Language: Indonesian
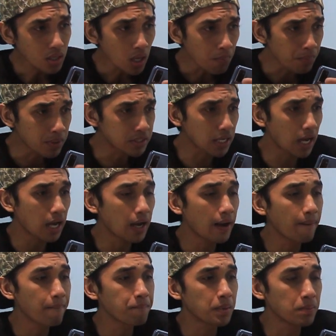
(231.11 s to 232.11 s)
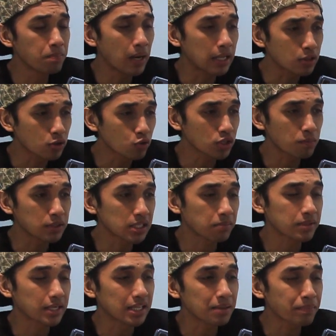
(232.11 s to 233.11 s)
bisa membantu
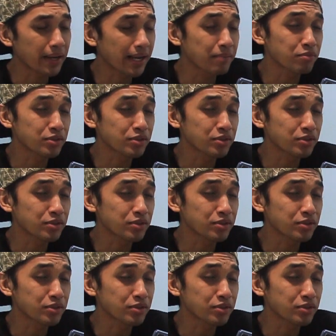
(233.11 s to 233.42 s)
teman-teman nanti pengen